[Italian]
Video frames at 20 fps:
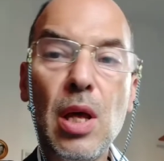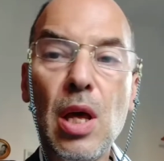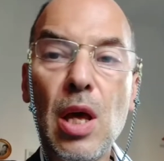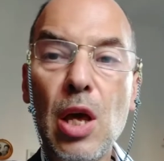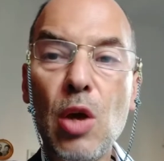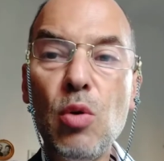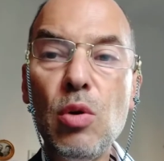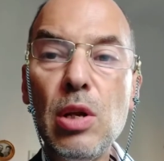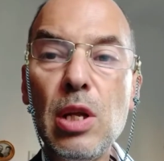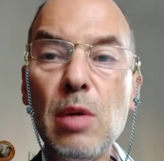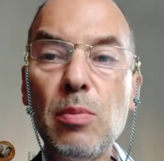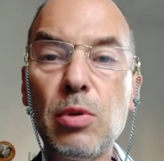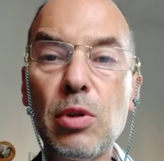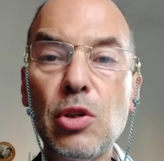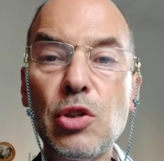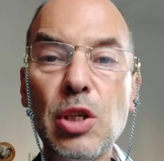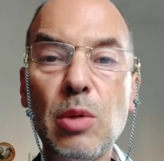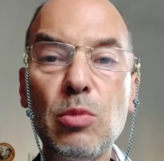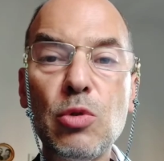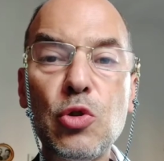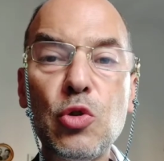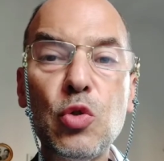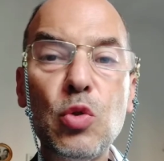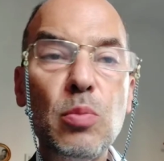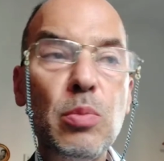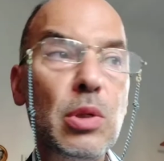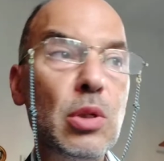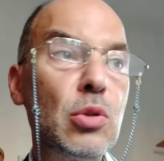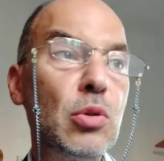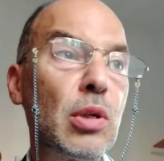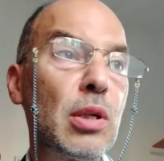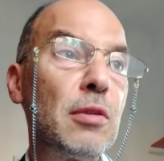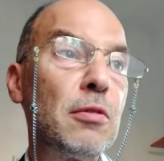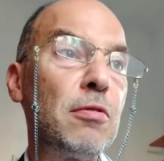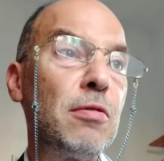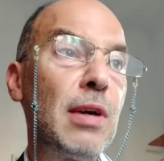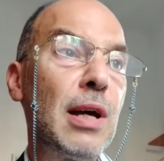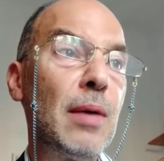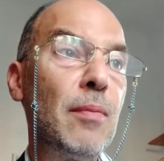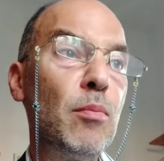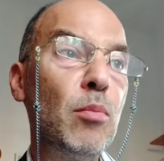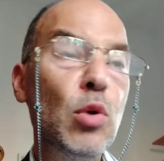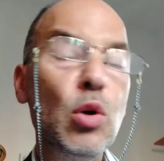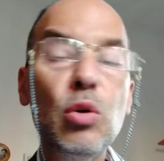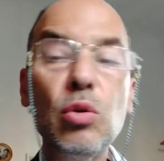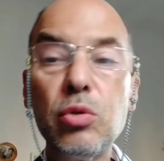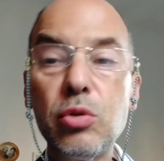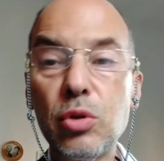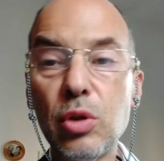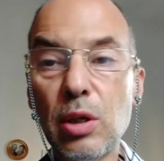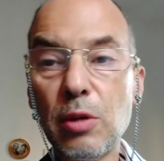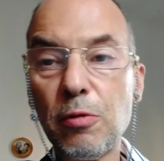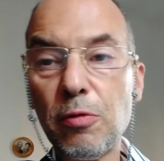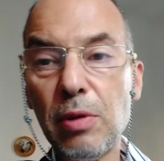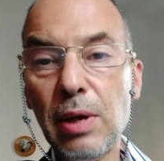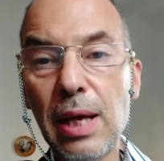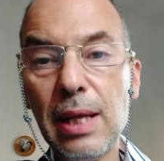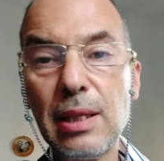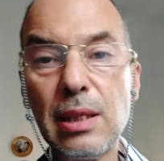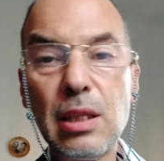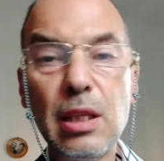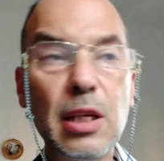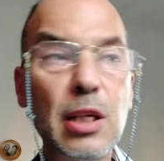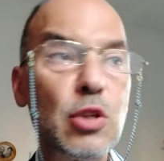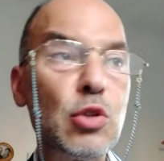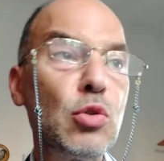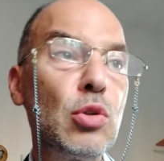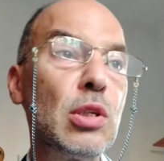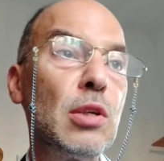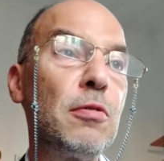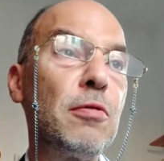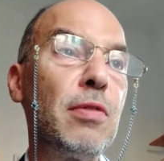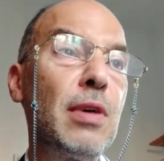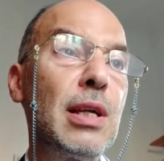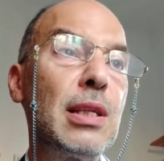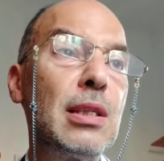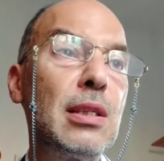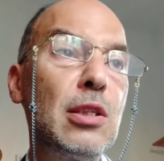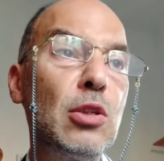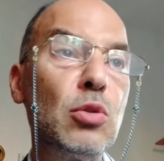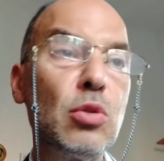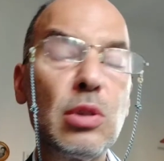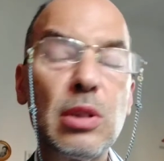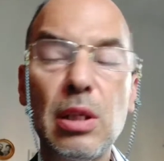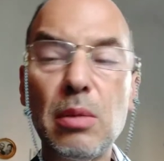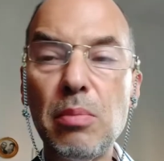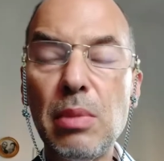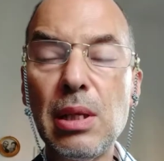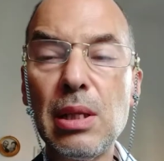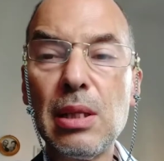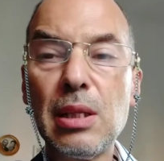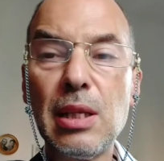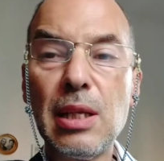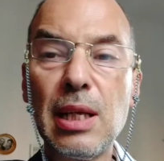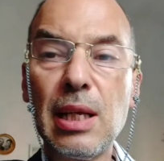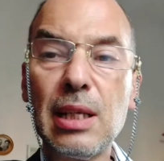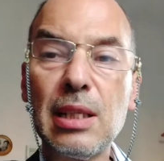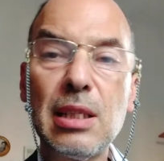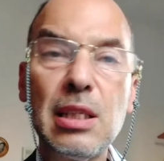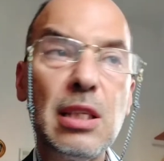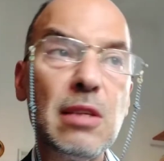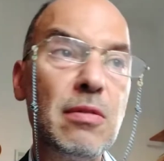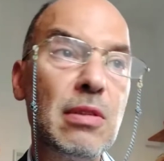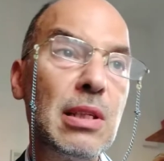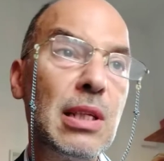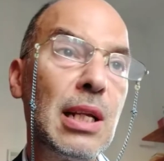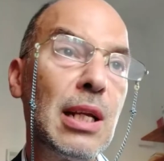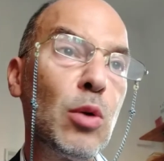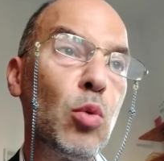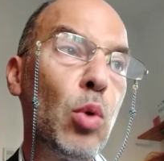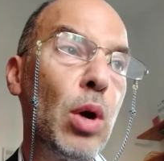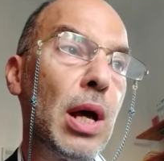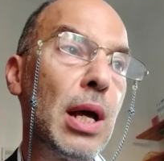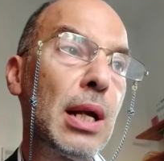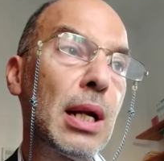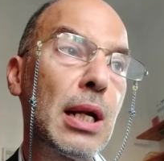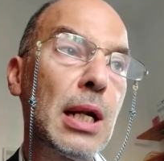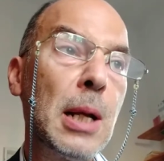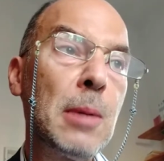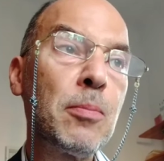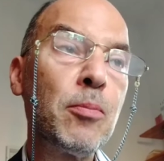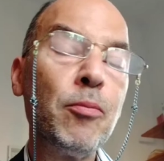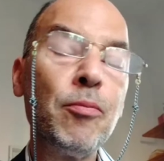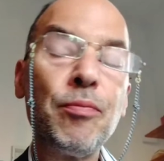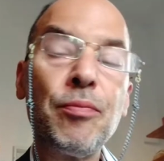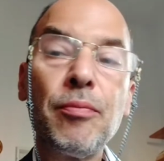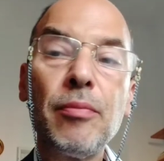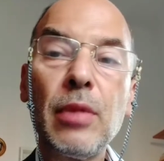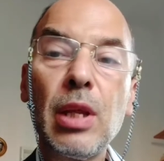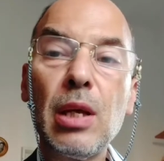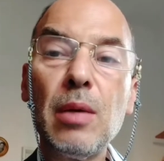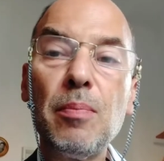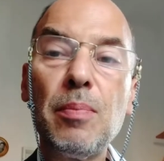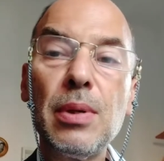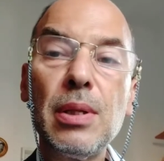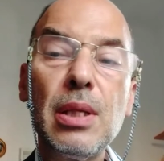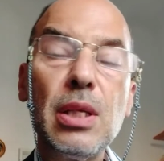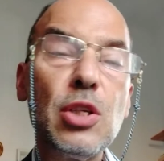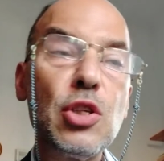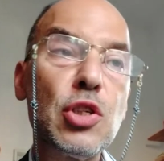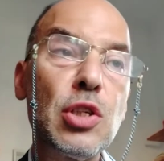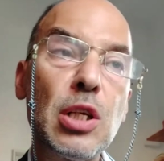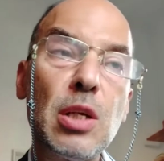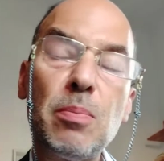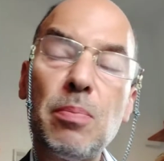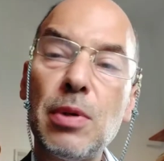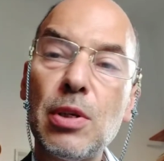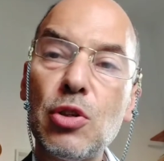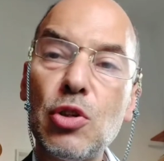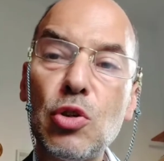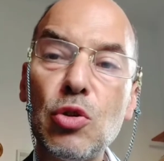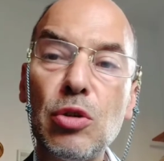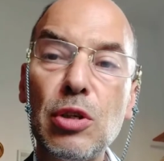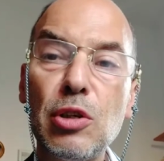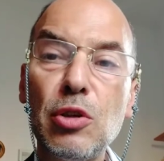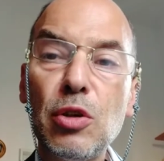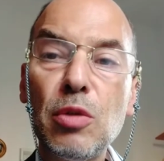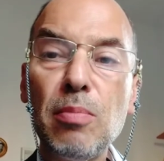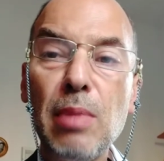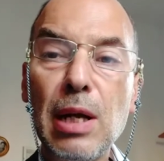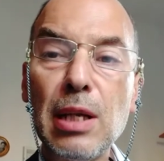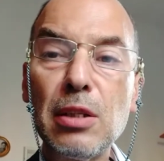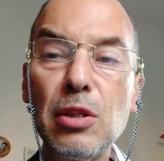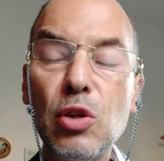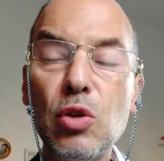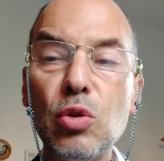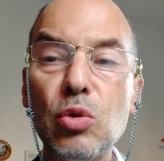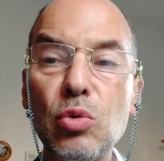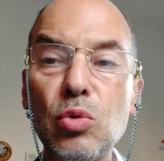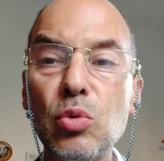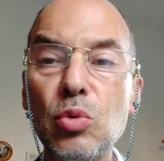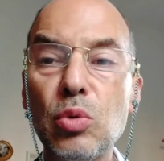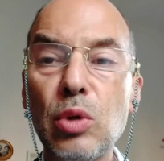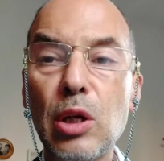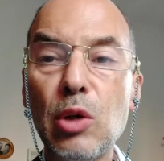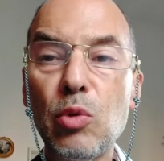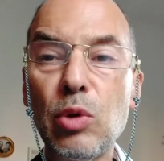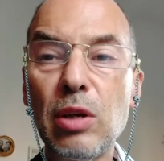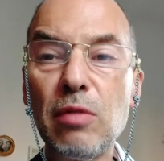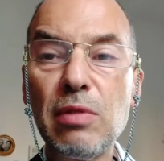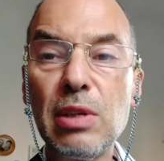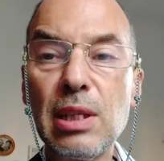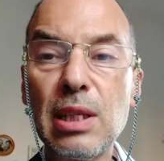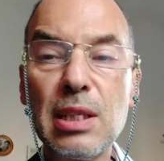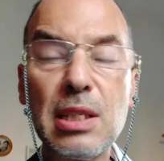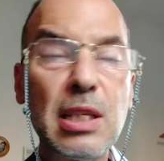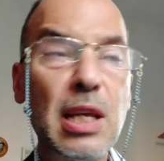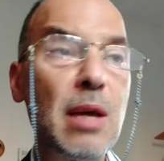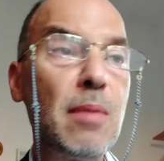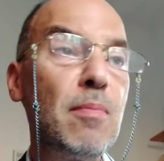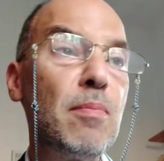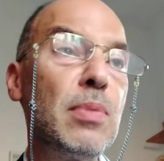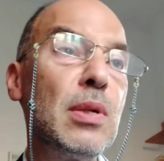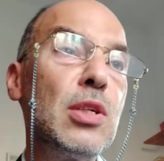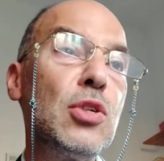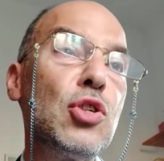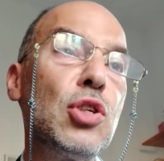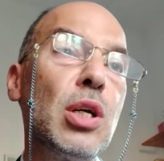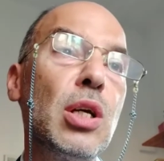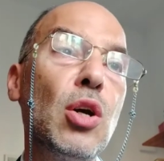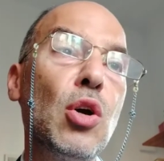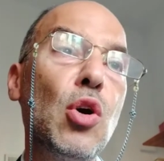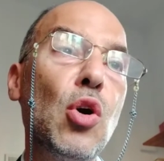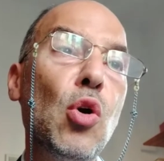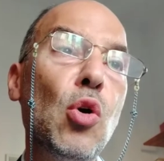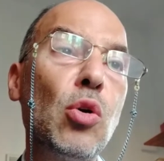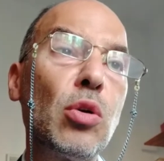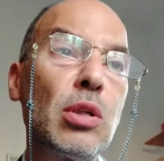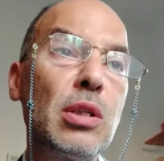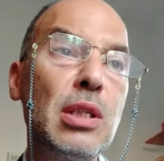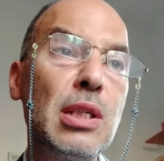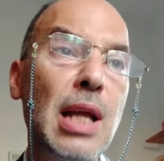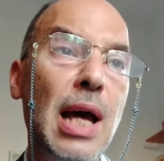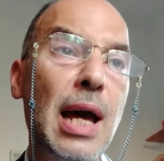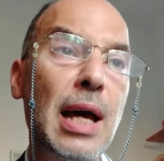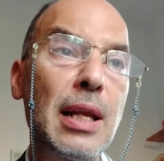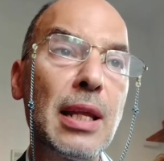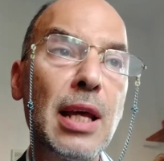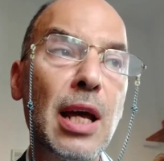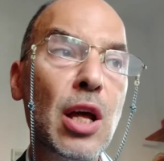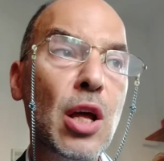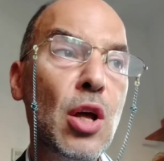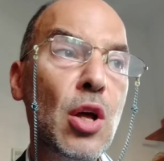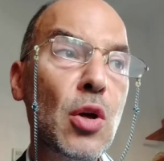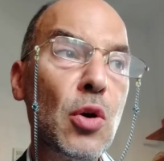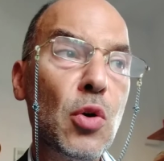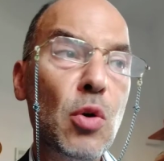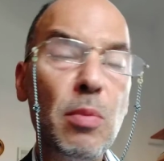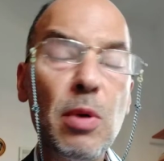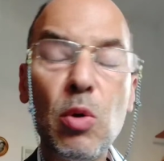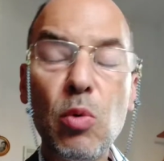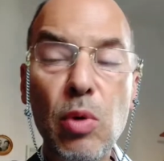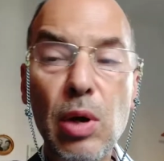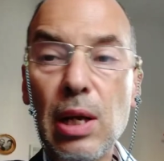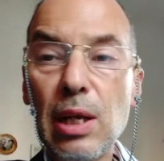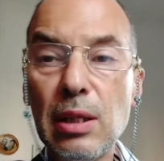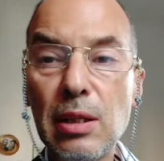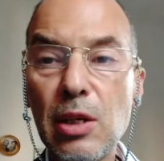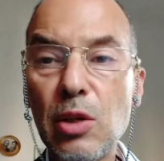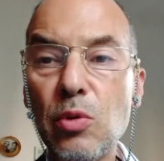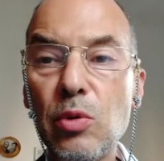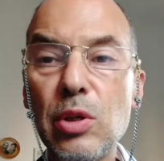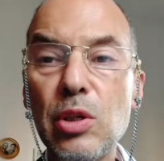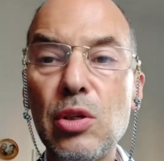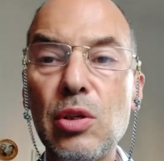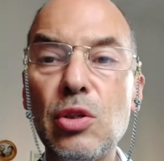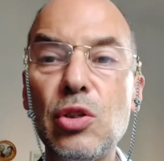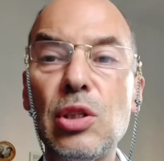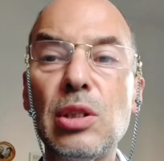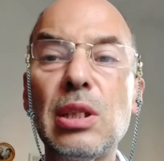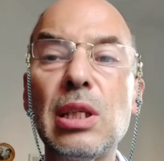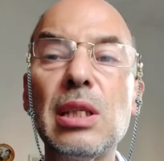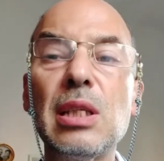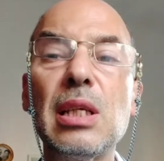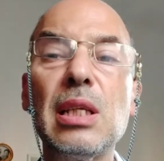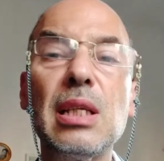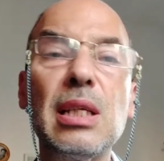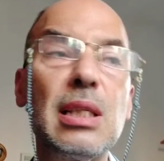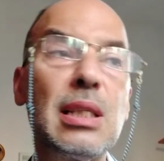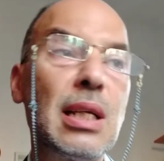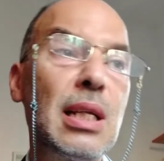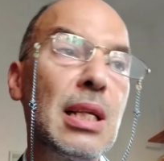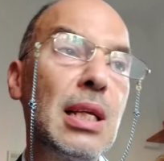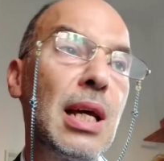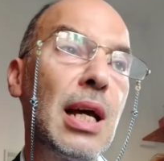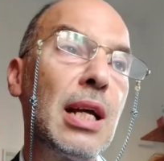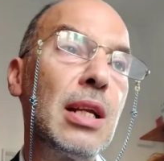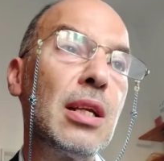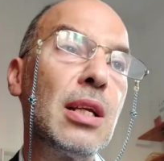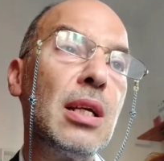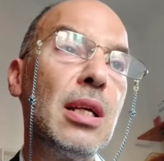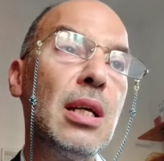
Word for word: È un libro, diciamo subito, che fa molto riflettere sugli effetti totalmente negativi della guerra che impedisce alle persone normali di condurre una vita semplice, ordinaria, come quella di noi cittadini italiani.